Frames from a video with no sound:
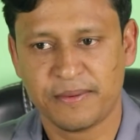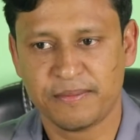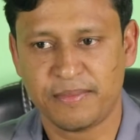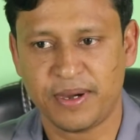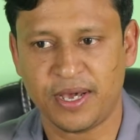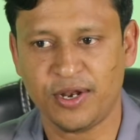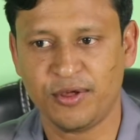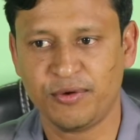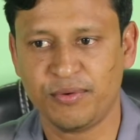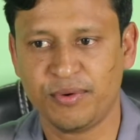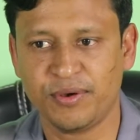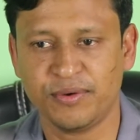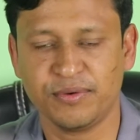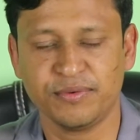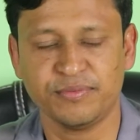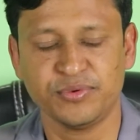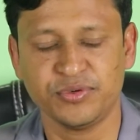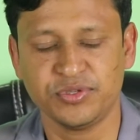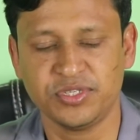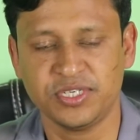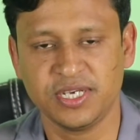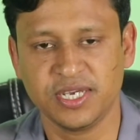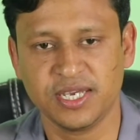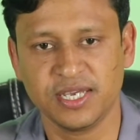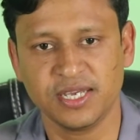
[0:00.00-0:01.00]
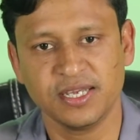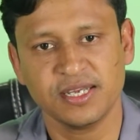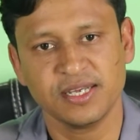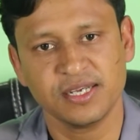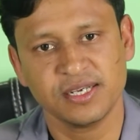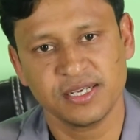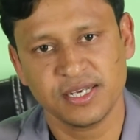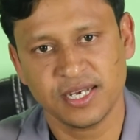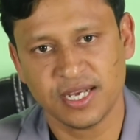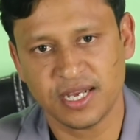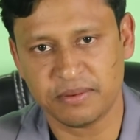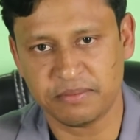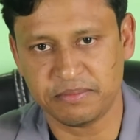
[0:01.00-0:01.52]
ভালোভাবে বুঝিয়ে
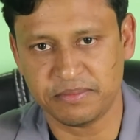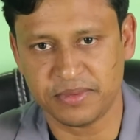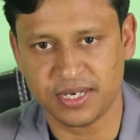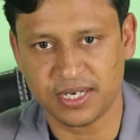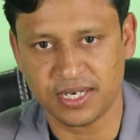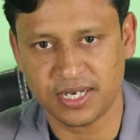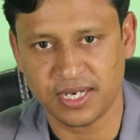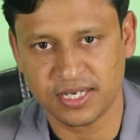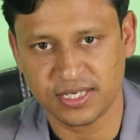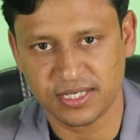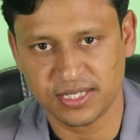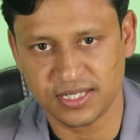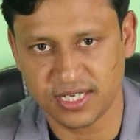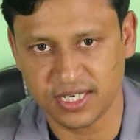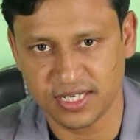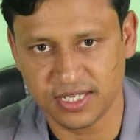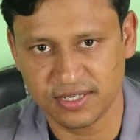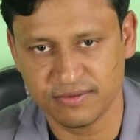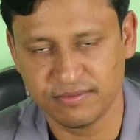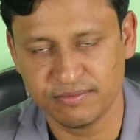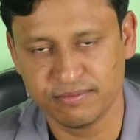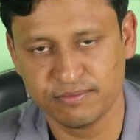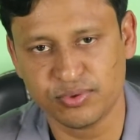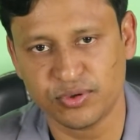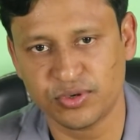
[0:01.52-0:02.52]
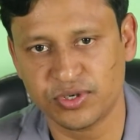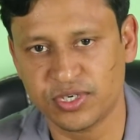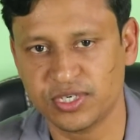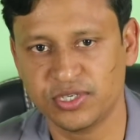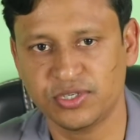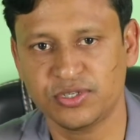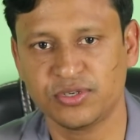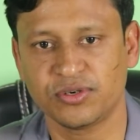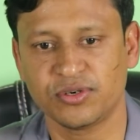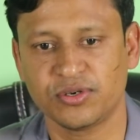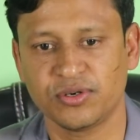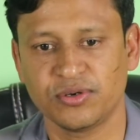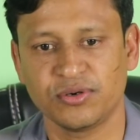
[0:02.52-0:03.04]
আমরা সেই ভোটের
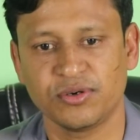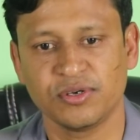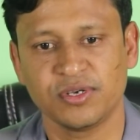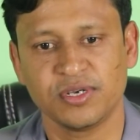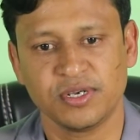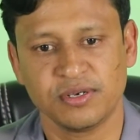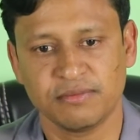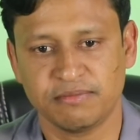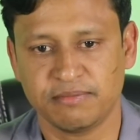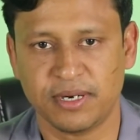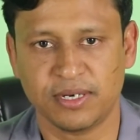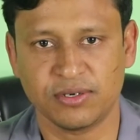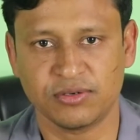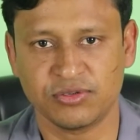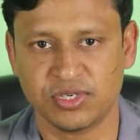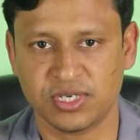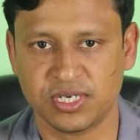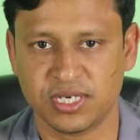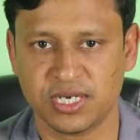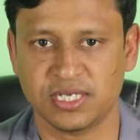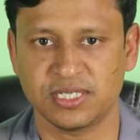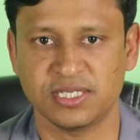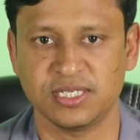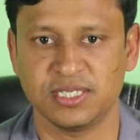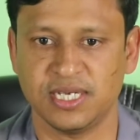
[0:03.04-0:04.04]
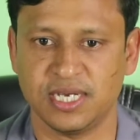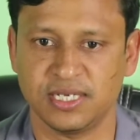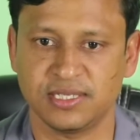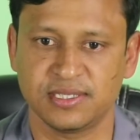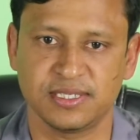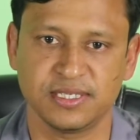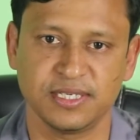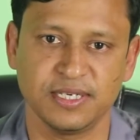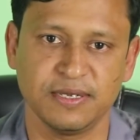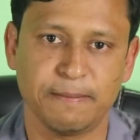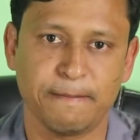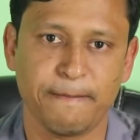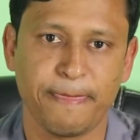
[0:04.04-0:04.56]
জন্য মানুষের কাছে
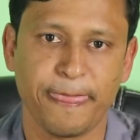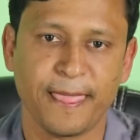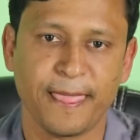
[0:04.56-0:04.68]
যাচ্ছি